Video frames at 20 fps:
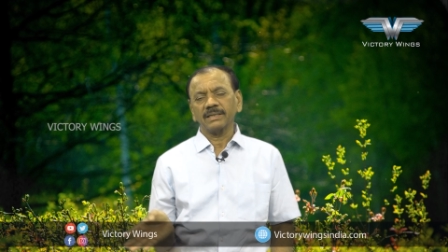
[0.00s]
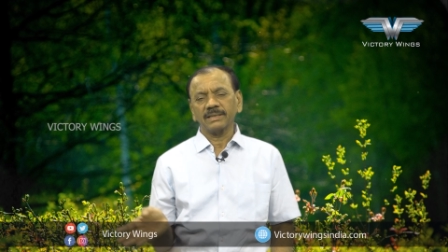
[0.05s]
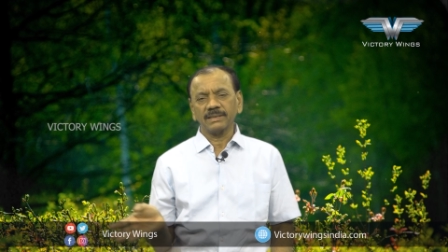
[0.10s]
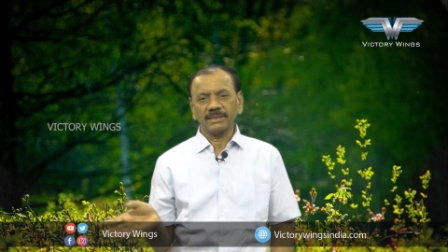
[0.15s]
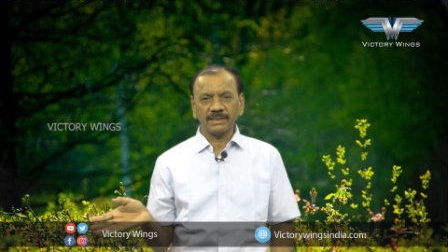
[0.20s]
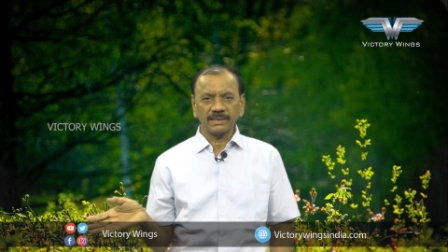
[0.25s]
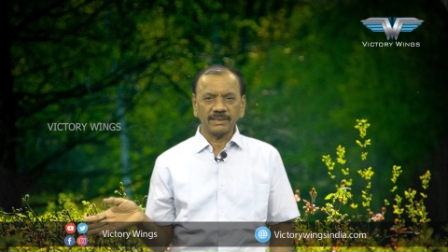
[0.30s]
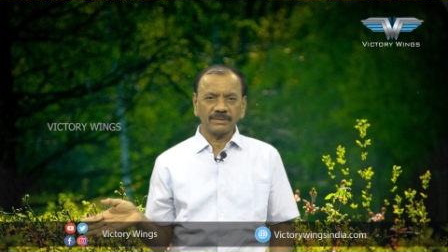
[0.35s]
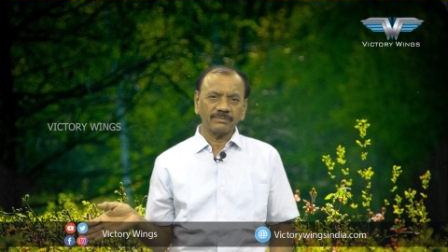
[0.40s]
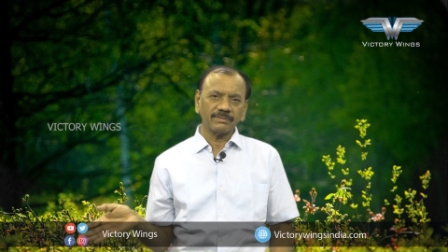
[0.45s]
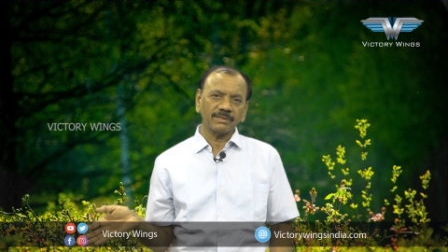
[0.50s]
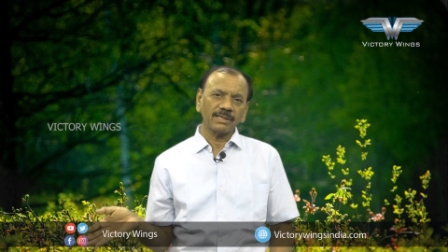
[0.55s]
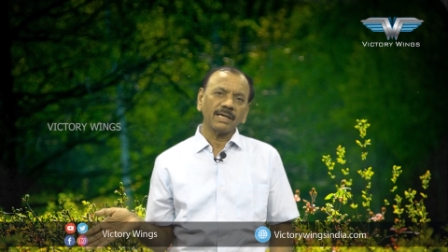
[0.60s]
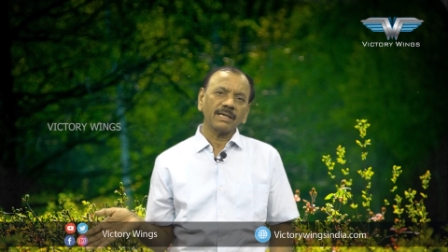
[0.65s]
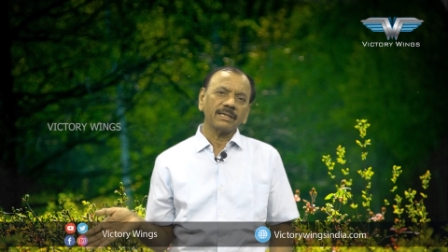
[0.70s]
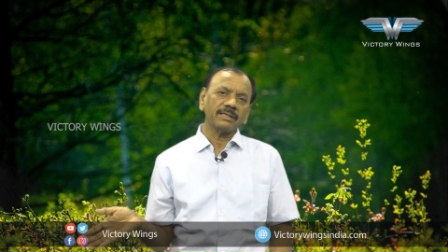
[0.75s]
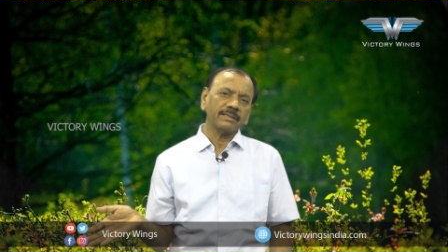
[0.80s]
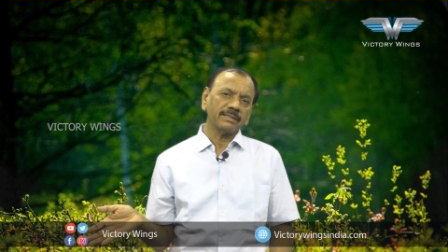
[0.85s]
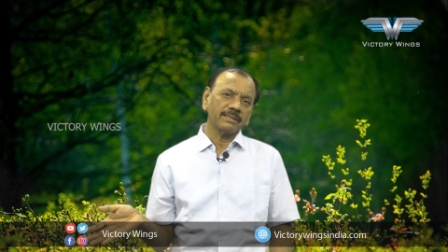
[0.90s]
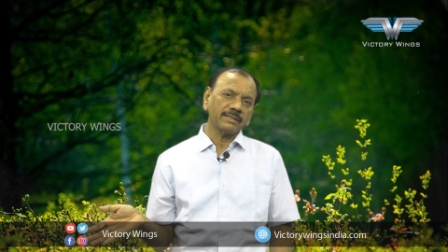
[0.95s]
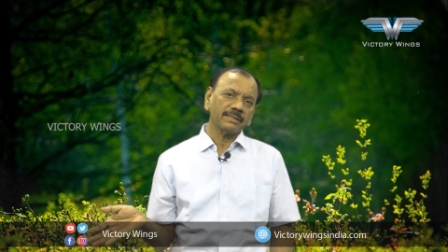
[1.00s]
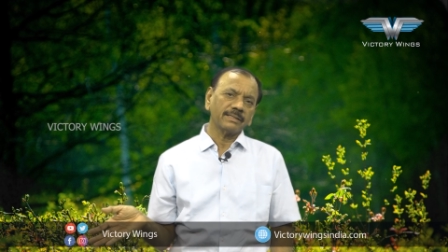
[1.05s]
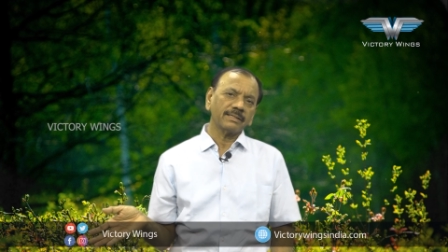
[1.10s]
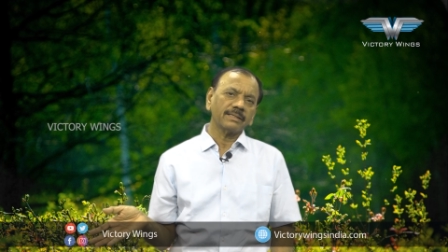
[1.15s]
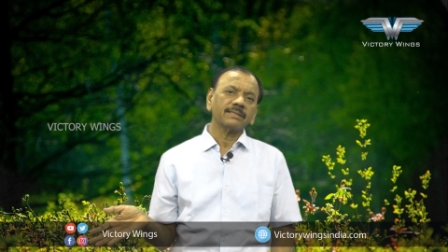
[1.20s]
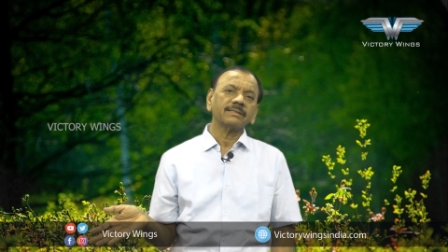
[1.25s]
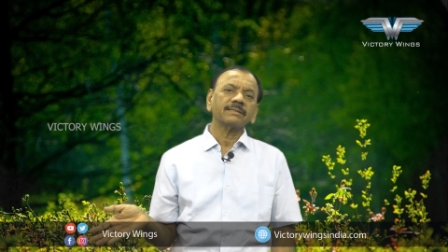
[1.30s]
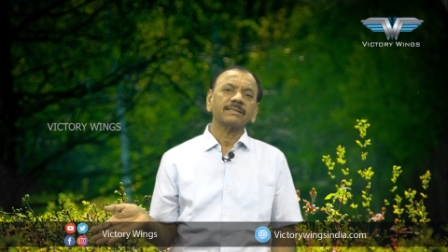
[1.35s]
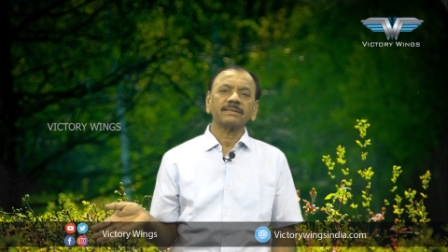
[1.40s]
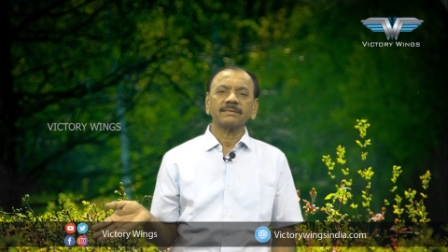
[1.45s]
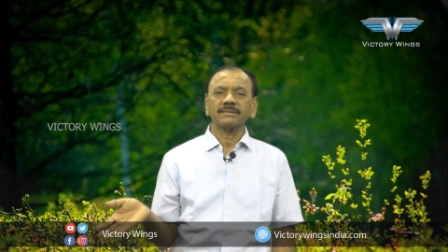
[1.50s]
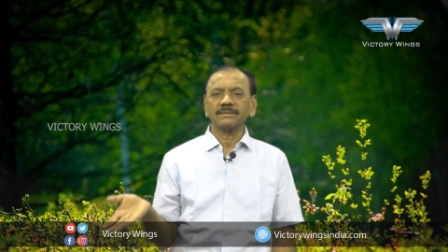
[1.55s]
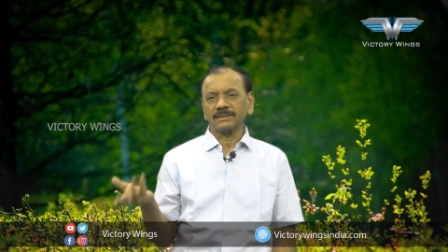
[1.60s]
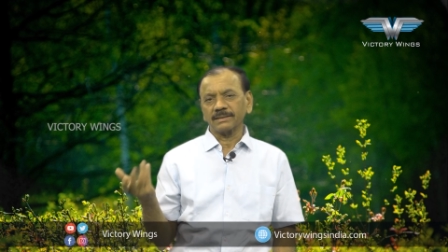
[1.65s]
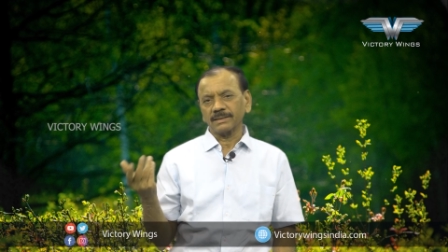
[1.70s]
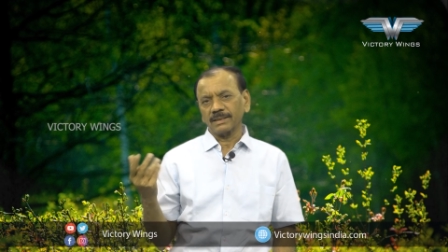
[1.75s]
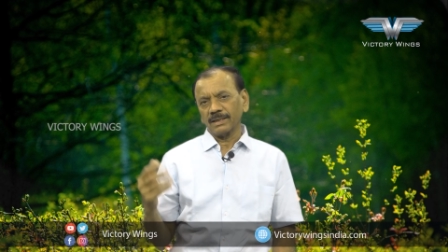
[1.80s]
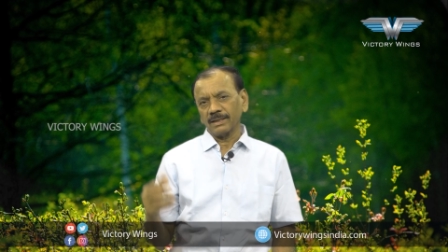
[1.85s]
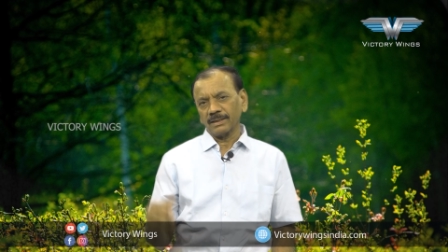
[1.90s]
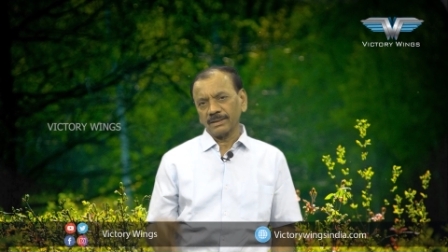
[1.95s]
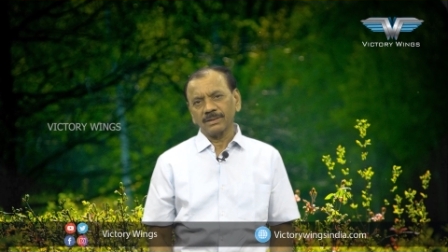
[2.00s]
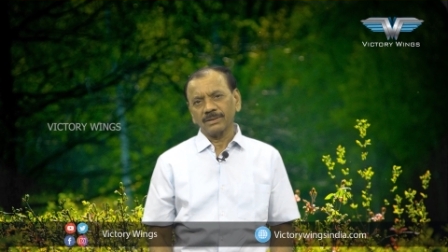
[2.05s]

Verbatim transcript: ఇది ఏమైనా అయ్యేదా సచ్చేదా